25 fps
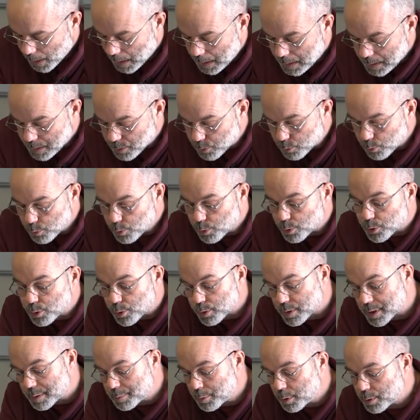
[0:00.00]
Ils ont le
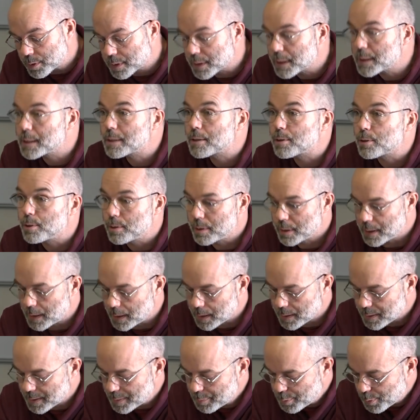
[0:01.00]
sentiment d'être
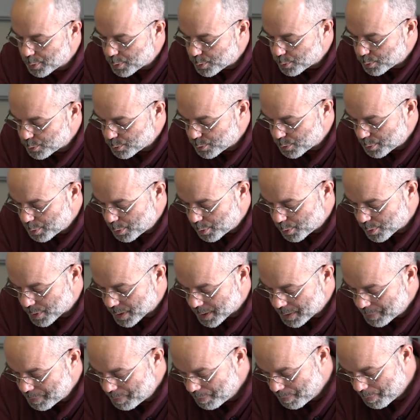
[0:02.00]
délaissés pour compte du
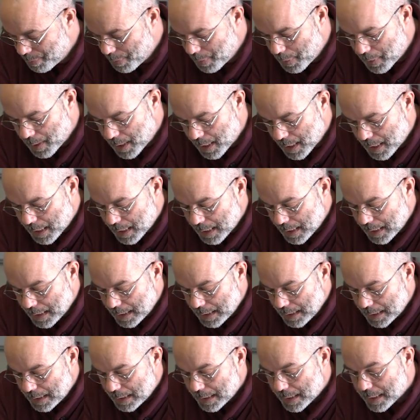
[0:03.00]
progrès.
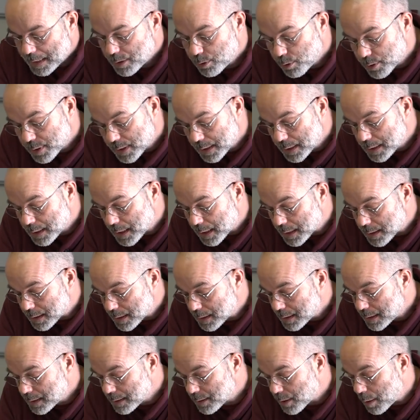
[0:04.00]
Et dans ces
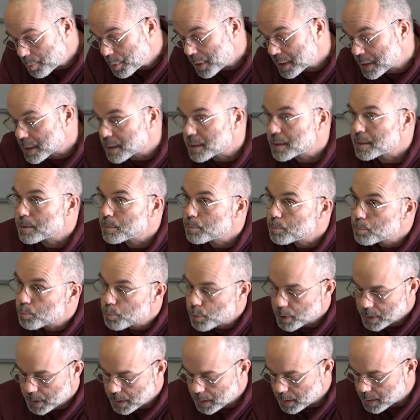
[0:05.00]
années, à partir des
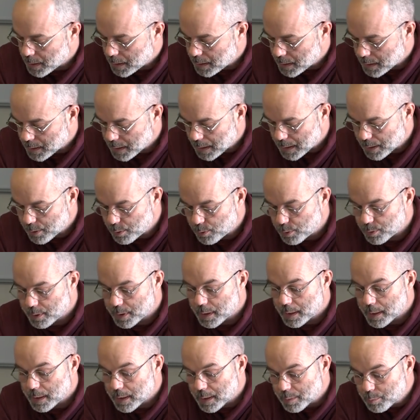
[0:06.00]
moitiés des années 50,
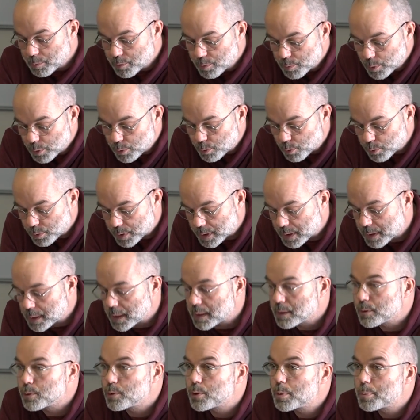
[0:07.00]
il y a des mouvements de
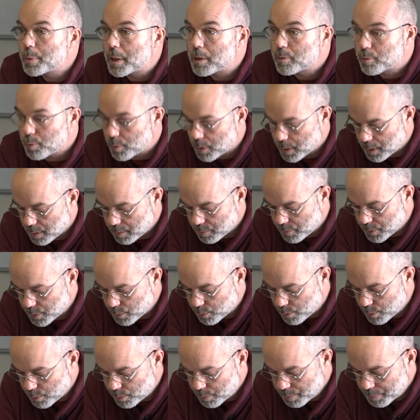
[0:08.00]
contestation, parfois
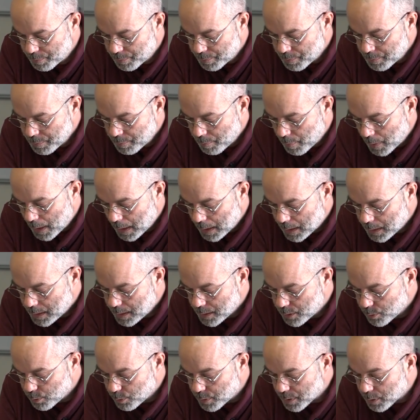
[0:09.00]
violents,
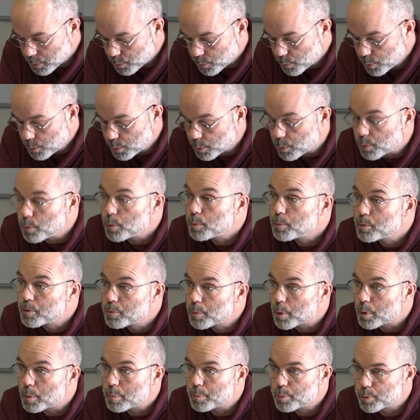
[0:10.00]
qui se déroulent. Le
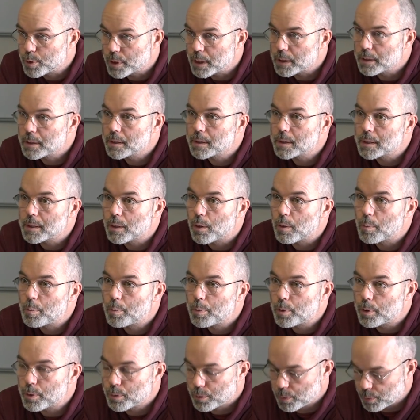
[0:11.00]
mouvement Poujadis qui
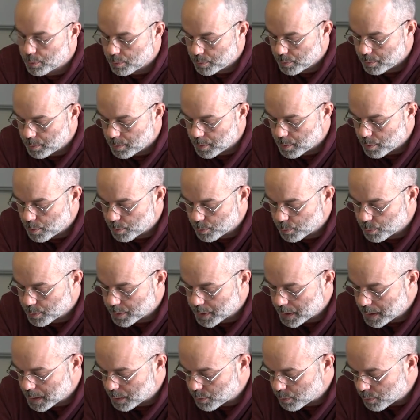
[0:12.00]
remporte euh, un grand
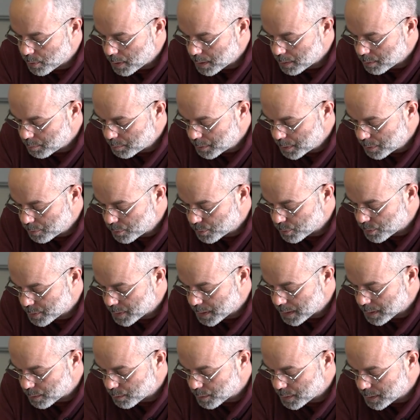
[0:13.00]
succès électoral en
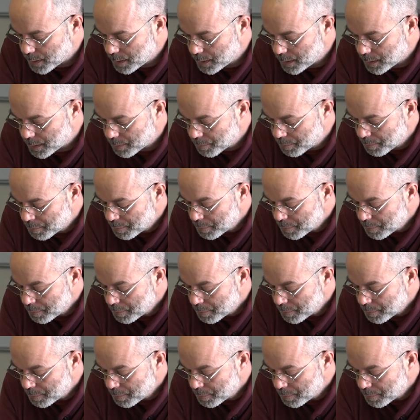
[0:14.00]
1956